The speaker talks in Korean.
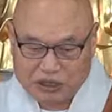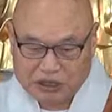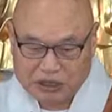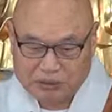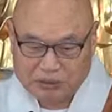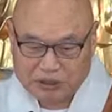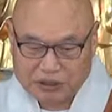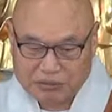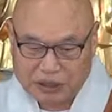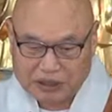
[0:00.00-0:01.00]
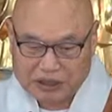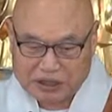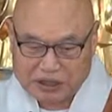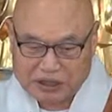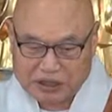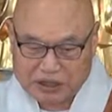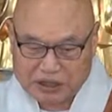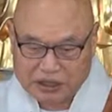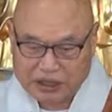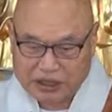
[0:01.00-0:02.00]
신심은 반드시
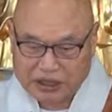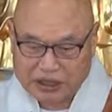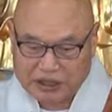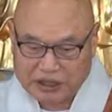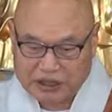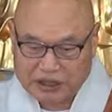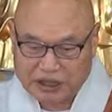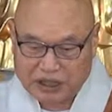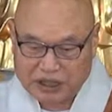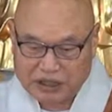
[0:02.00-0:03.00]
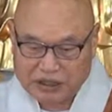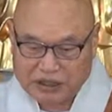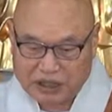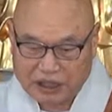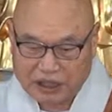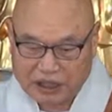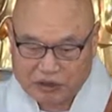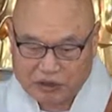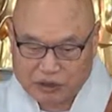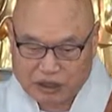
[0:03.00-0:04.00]
의의 경지에 이르게
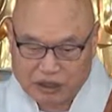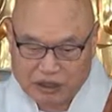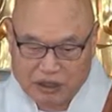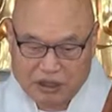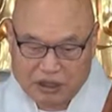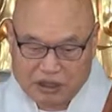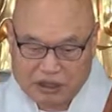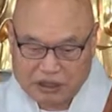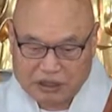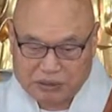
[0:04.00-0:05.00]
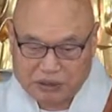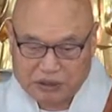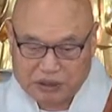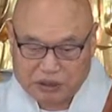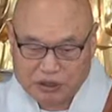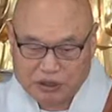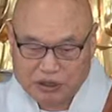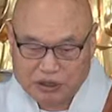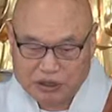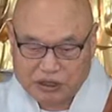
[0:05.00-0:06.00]
하도다. 신심은
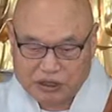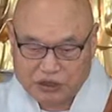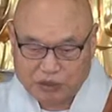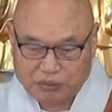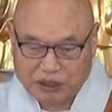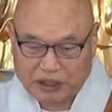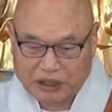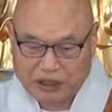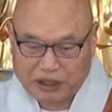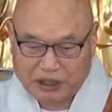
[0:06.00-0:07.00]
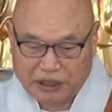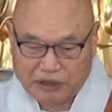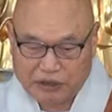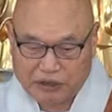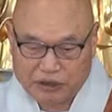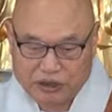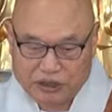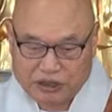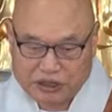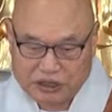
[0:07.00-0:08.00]
육근을 청명하게 하고
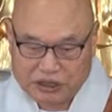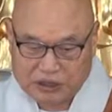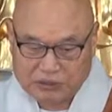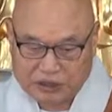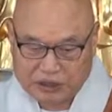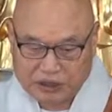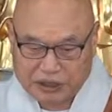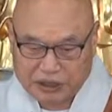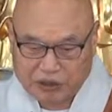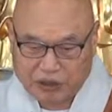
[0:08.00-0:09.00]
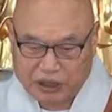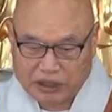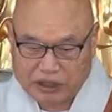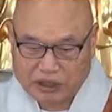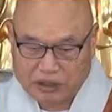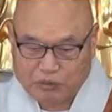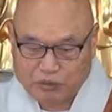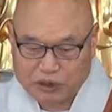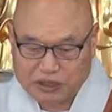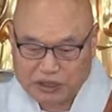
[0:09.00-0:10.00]
신심은 경과하여
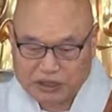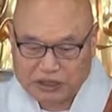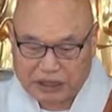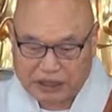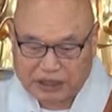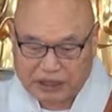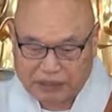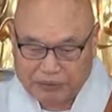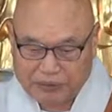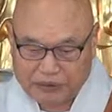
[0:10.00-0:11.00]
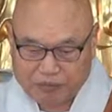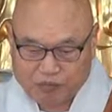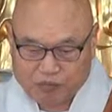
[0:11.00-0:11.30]
무너지지 아니하며